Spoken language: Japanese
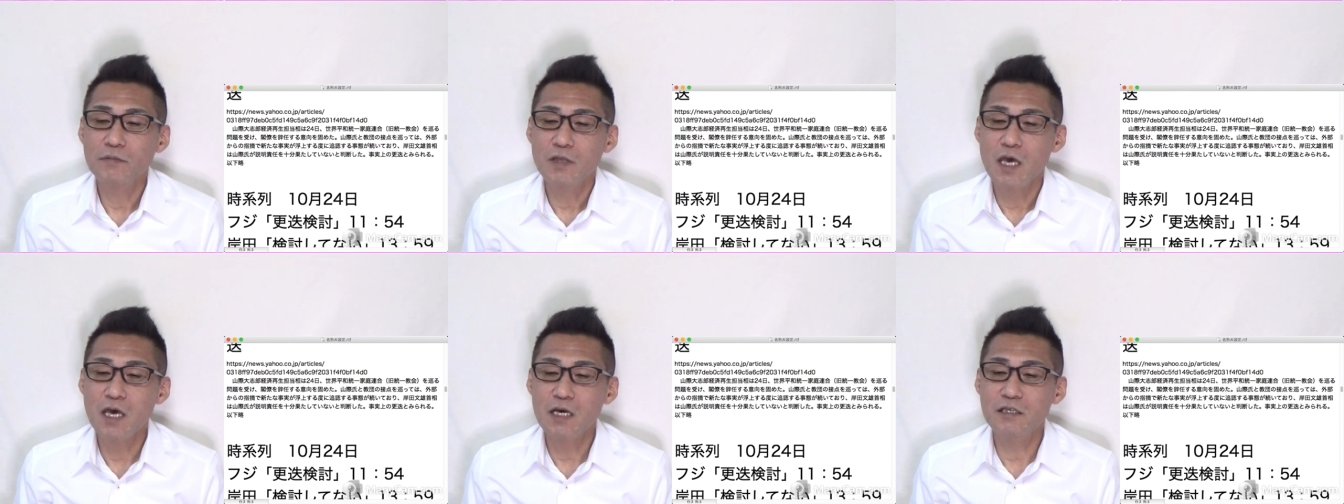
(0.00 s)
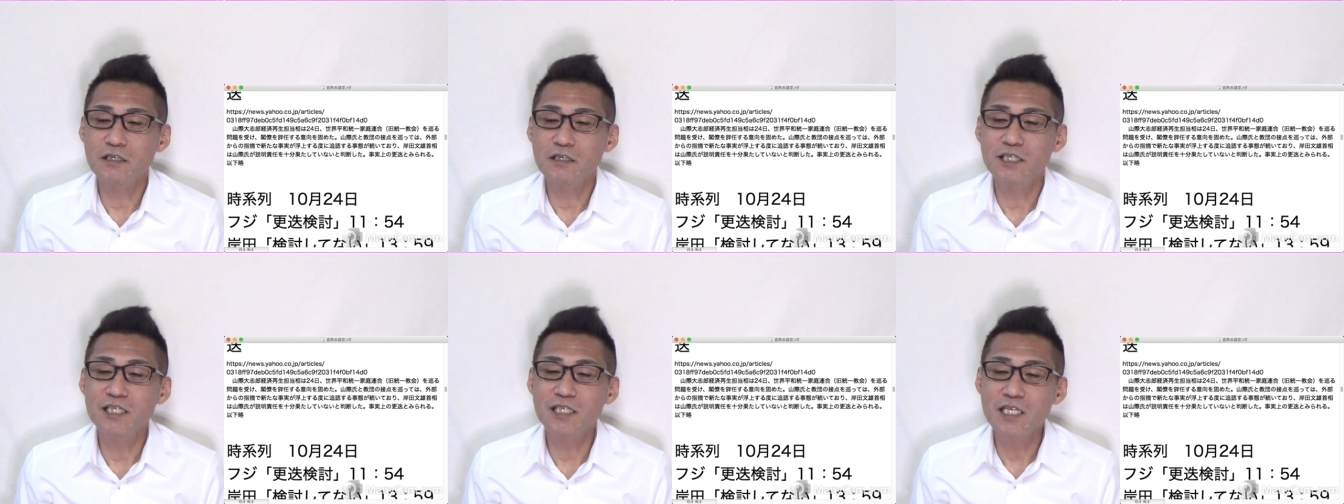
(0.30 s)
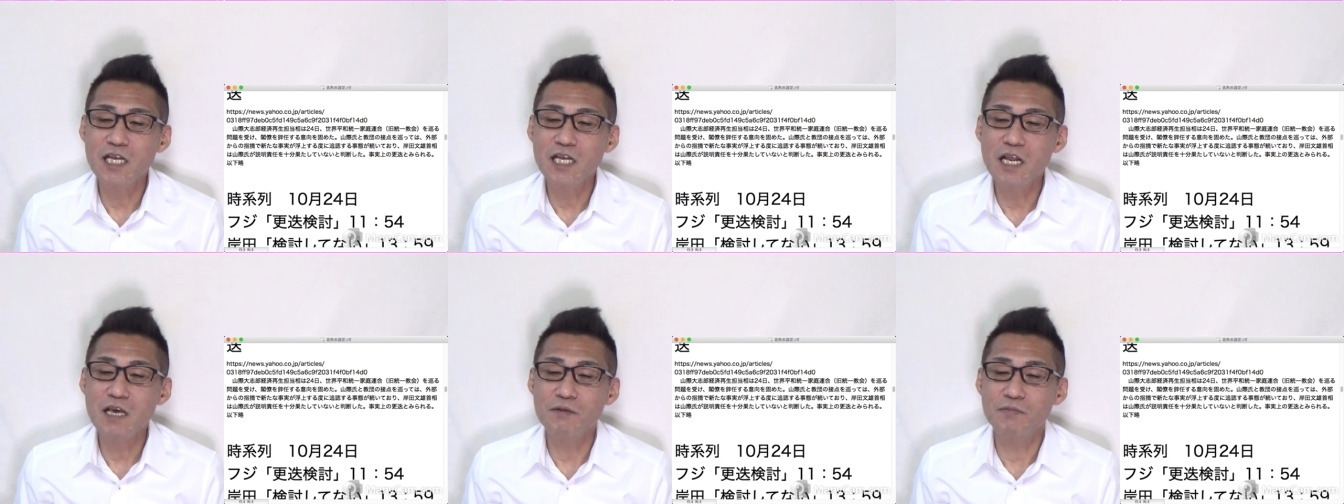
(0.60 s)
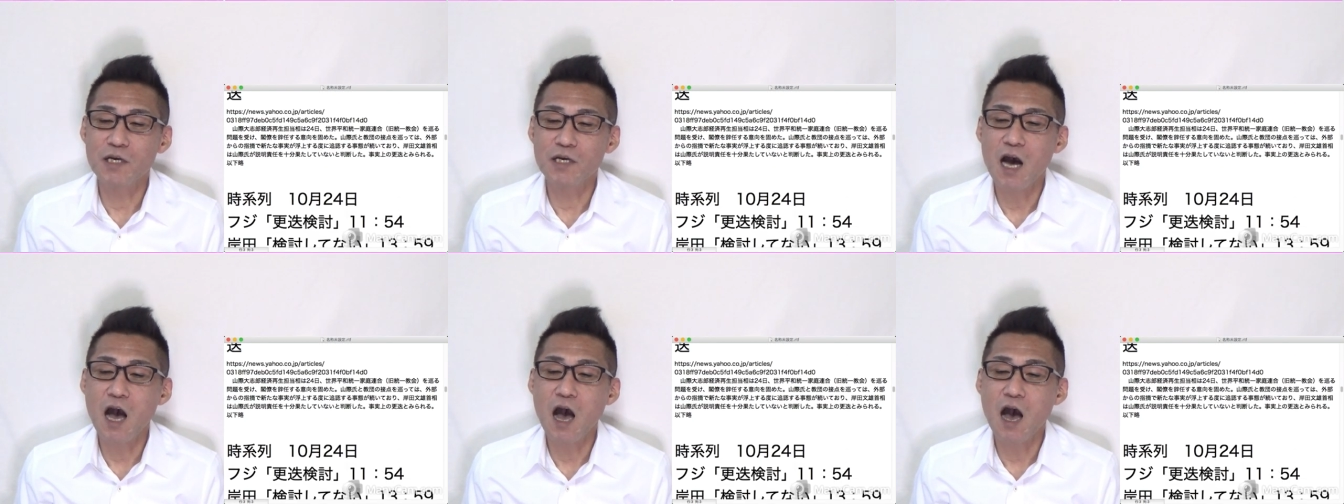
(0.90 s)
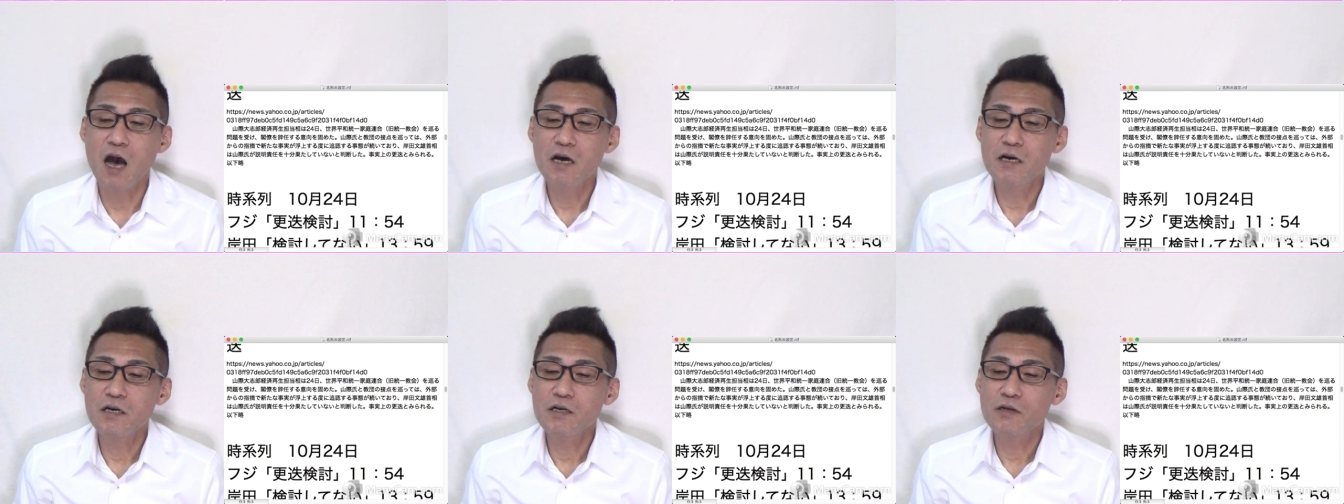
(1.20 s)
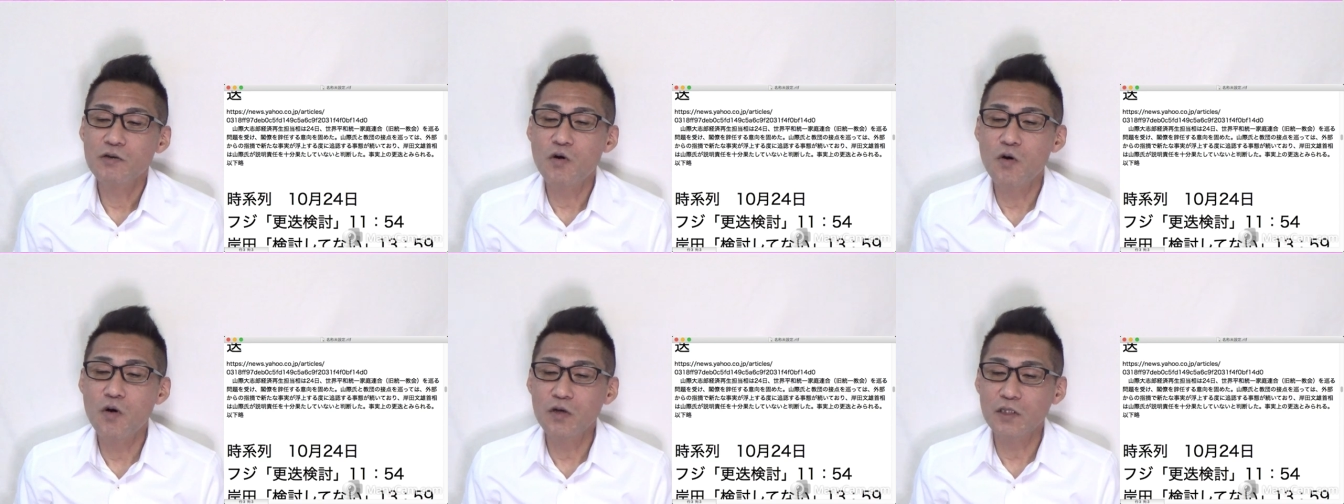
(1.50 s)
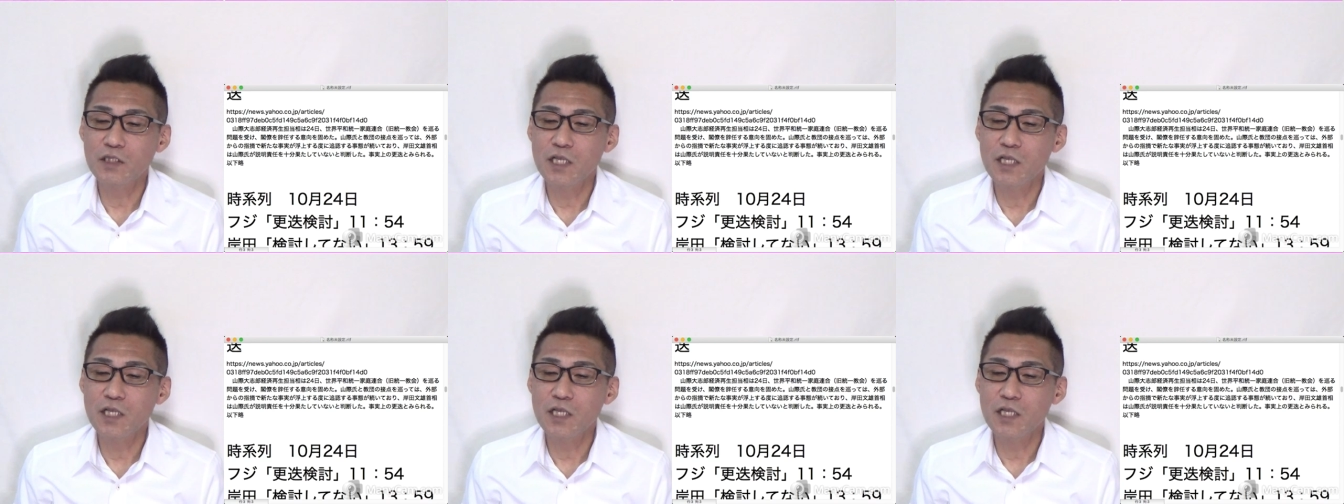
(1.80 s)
えー、フジテレビが更